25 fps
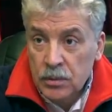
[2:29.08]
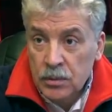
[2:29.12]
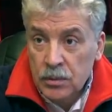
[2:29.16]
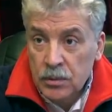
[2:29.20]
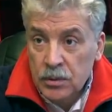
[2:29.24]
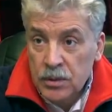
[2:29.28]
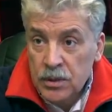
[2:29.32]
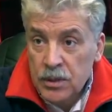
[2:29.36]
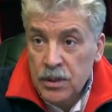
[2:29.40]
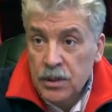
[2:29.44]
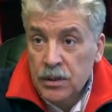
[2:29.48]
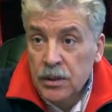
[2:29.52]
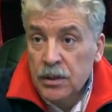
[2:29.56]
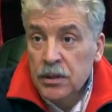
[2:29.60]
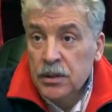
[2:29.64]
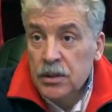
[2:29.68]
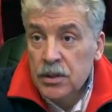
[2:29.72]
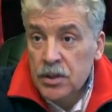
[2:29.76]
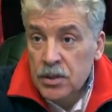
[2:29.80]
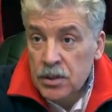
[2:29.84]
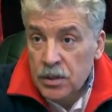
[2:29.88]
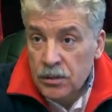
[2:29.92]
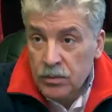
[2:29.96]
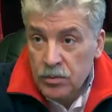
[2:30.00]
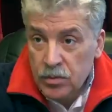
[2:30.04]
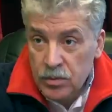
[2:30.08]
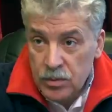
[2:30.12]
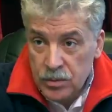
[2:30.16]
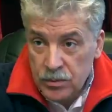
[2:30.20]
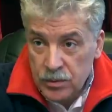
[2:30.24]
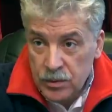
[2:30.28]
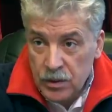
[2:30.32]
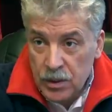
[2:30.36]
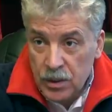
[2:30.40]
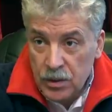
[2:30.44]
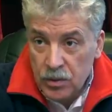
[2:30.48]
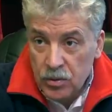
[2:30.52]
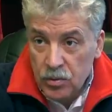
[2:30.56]
десятки тысяч
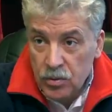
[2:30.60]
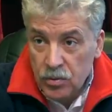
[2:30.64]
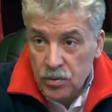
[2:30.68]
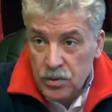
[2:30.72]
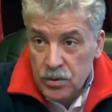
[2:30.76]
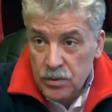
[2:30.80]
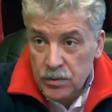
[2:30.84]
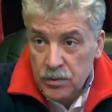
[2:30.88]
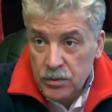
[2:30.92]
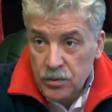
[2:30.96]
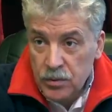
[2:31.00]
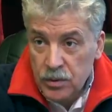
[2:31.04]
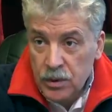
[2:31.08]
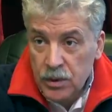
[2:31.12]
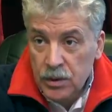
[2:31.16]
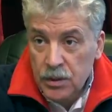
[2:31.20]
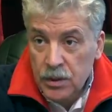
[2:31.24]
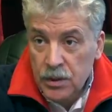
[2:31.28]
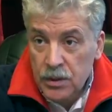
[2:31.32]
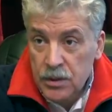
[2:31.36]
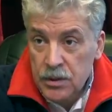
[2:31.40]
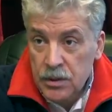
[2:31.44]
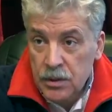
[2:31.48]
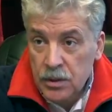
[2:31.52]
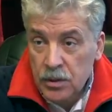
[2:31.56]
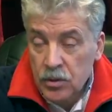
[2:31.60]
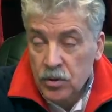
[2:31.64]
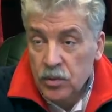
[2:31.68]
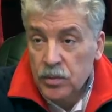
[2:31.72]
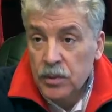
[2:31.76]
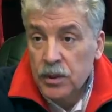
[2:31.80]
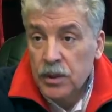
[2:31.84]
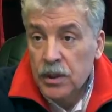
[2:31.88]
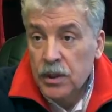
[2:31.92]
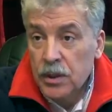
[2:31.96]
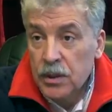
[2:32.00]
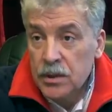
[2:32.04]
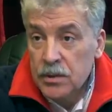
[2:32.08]
совхозов колхозов, куда делись
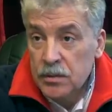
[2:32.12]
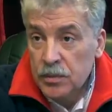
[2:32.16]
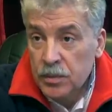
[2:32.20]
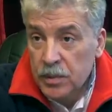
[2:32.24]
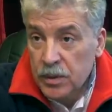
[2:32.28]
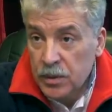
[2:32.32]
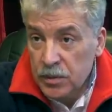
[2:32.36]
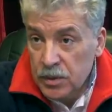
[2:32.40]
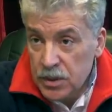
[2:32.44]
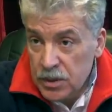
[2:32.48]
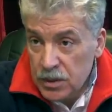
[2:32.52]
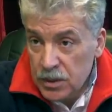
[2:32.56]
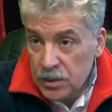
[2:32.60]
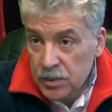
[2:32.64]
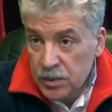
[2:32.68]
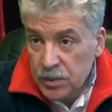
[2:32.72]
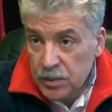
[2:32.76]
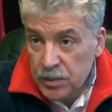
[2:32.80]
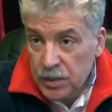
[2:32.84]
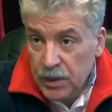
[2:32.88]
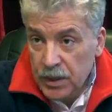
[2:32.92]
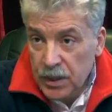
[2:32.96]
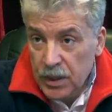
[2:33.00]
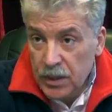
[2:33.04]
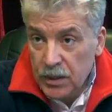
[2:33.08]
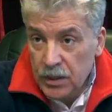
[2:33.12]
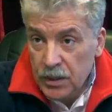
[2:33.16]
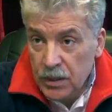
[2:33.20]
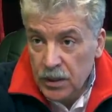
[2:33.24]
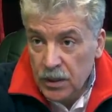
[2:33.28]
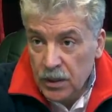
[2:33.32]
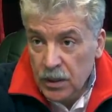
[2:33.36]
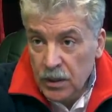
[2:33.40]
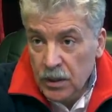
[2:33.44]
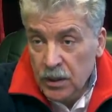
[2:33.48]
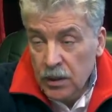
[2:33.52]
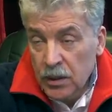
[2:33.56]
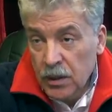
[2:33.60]
огромное количество промышленных предприятий.
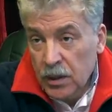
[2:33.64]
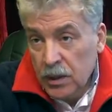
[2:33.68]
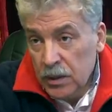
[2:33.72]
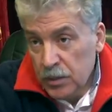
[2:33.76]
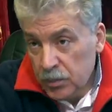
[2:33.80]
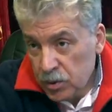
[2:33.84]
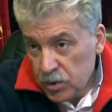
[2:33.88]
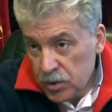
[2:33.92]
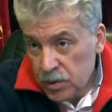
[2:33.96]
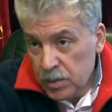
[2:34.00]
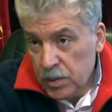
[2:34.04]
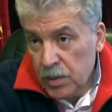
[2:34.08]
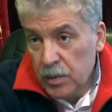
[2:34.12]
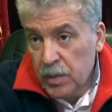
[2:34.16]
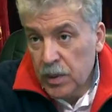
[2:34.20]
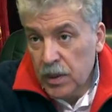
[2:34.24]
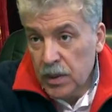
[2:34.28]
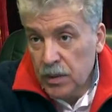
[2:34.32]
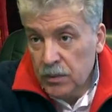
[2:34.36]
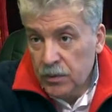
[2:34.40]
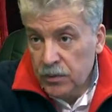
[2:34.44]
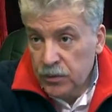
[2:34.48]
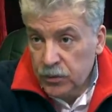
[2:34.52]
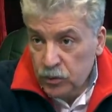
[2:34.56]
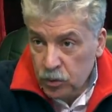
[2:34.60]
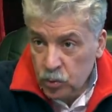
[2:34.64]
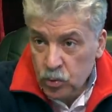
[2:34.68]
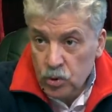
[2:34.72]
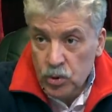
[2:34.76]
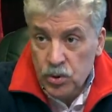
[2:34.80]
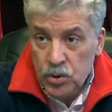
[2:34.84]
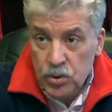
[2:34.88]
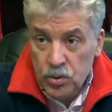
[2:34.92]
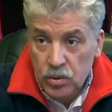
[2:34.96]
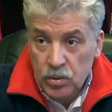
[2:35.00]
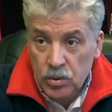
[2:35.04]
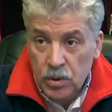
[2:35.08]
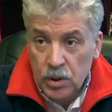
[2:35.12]
Они просто попали в ту
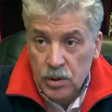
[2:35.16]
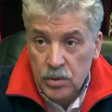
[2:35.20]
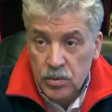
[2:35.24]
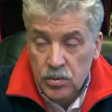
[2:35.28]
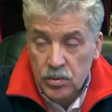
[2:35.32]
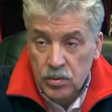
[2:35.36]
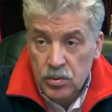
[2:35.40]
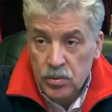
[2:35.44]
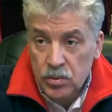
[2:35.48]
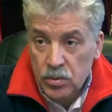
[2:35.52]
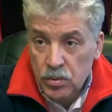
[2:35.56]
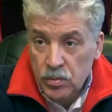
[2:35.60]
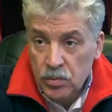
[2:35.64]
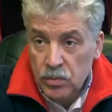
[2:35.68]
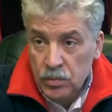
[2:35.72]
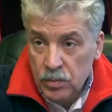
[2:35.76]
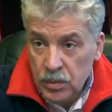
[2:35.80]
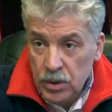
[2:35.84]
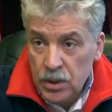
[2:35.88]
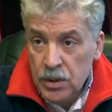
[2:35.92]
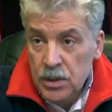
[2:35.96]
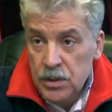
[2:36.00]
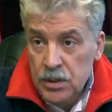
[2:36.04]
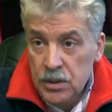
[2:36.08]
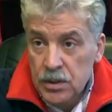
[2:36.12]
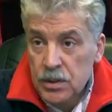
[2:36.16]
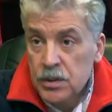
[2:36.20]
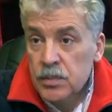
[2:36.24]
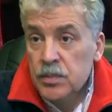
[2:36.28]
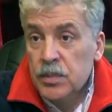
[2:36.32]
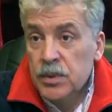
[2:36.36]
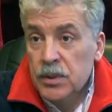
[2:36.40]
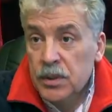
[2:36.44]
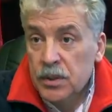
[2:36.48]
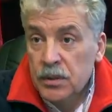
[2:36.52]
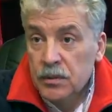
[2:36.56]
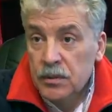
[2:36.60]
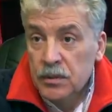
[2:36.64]
же ситуацию, что мы сейчас
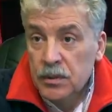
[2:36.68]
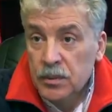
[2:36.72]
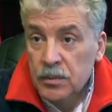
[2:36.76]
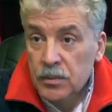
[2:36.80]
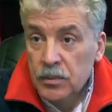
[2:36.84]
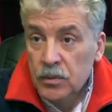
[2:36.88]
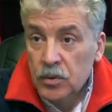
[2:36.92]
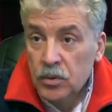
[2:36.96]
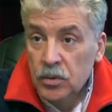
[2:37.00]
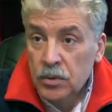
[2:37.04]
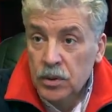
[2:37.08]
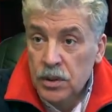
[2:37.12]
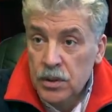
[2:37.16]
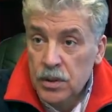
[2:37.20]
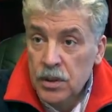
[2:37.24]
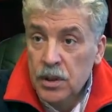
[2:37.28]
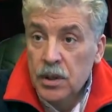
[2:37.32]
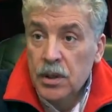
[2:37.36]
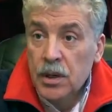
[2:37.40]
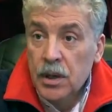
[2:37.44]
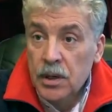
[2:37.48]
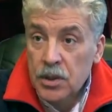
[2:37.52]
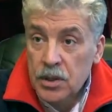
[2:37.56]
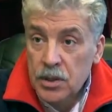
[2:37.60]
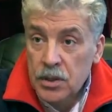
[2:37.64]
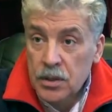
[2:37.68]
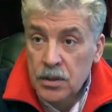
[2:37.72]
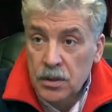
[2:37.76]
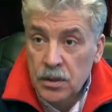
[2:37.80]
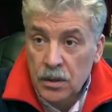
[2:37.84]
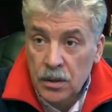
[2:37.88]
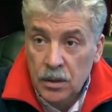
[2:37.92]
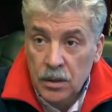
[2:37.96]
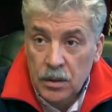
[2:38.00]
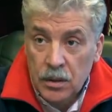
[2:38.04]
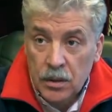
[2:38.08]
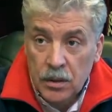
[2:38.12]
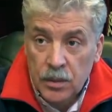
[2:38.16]
испытываем, но несколько раньше.
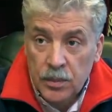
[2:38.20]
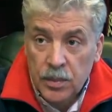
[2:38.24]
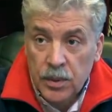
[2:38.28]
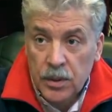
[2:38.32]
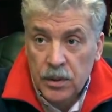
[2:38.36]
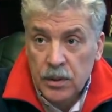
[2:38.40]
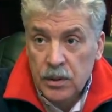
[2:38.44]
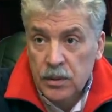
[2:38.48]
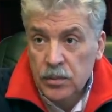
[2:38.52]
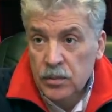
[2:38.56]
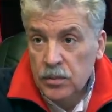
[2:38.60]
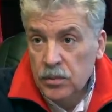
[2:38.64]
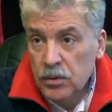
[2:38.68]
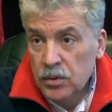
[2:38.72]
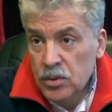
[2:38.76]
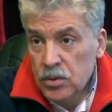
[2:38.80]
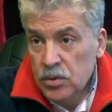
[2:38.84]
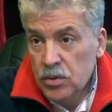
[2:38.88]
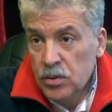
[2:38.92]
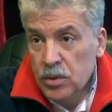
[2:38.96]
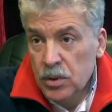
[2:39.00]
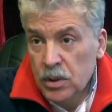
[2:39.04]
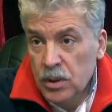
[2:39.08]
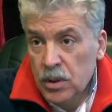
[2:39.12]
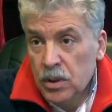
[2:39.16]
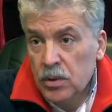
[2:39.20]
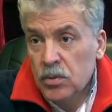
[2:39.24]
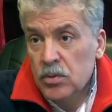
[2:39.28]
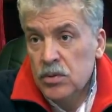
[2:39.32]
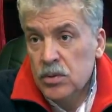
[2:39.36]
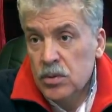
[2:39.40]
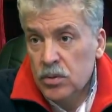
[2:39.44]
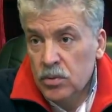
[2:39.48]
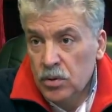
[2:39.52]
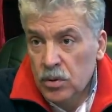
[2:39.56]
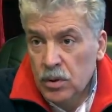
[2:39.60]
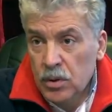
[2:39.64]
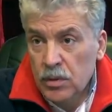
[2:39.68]
И поэтому история
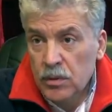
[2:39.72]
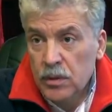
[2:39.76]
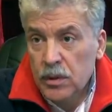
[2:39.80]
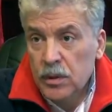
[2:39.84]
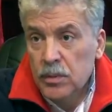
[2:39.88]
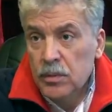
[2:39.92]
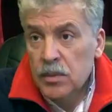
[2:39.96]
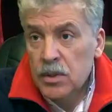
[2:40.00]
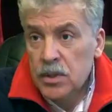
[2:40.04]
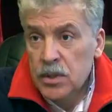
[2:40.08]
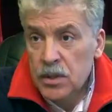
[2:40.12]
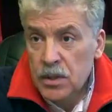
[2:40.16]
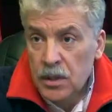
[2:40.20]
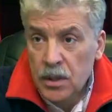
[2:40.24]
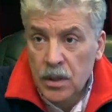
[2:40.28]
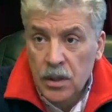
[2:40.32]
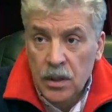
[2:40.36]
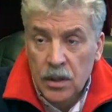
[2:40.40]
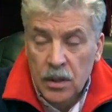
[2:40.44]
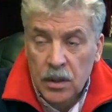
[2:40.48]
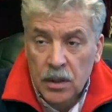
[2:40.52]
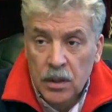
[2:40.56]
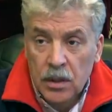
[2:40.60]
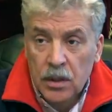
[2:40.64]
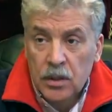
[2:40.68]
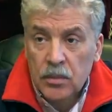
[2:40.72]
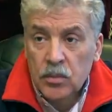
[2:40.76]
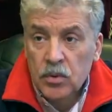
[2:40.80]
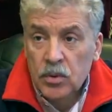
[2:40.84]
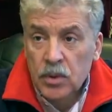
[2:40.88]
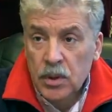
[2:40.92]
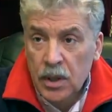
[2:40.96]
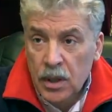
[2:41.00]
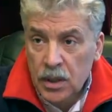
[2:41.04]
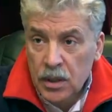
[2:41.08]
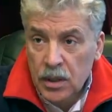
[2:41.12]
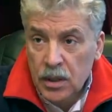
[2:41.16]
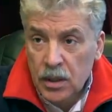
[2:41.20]
колхоза Горького Владимировича,
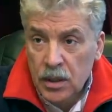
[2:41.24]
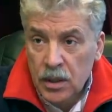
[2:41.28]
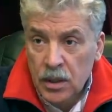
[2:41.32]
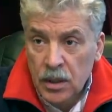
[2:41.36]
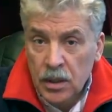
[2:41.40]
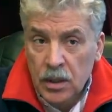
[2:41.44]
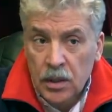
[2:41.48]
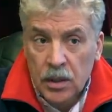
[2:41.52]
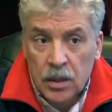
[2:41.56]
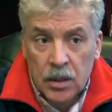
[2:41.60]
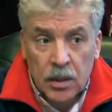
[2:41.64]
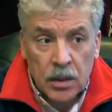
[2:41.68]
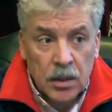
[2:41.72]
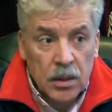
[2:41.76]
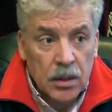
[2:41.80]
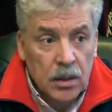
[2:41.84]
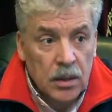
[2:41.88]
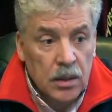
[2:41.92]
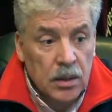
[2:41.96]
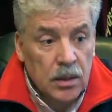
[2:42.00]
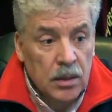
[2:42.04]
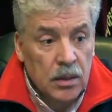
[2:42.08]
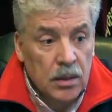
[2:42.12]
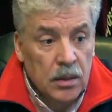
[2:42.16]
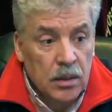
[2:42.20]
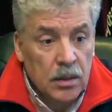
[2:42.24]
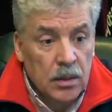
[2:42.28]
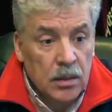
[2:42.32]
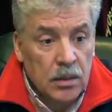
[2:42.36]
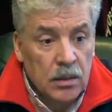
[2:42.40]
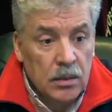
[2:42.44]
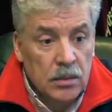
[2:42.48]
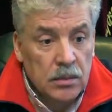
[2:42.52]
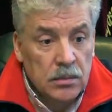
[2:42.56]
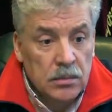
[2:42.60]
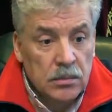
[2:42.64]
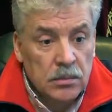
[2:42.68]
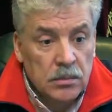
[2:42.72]
коммунарки –
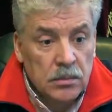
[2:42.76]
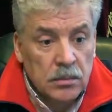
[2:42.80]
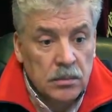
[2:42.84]
а,